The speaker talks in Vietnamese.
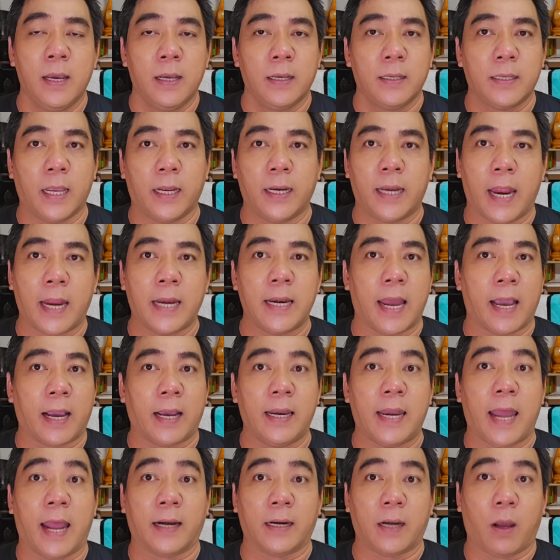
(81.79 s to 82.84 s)
Vì đây là
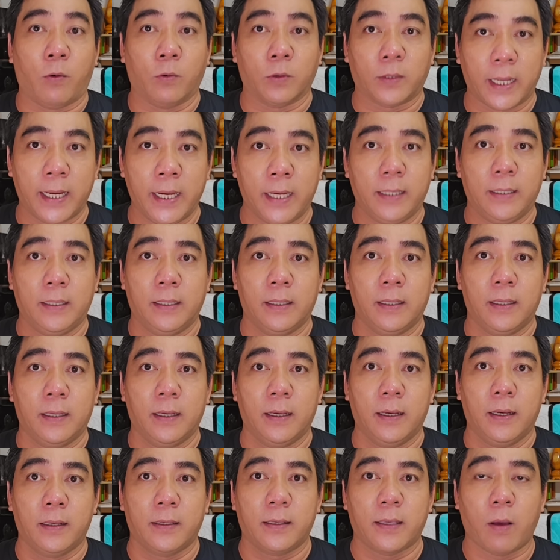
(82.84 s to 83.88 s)
cái lần đầu tiên
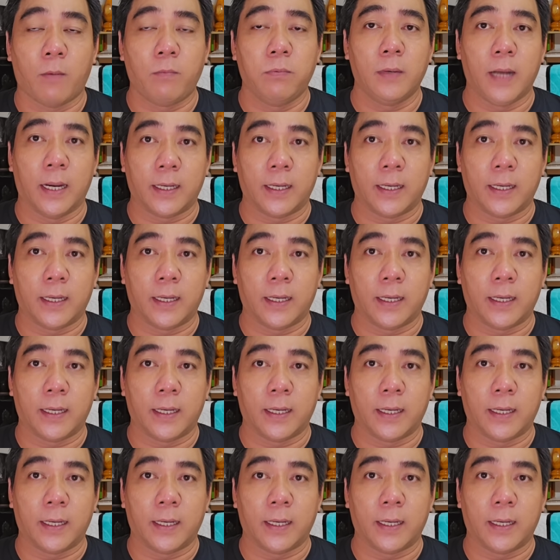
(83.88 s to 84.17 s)
trong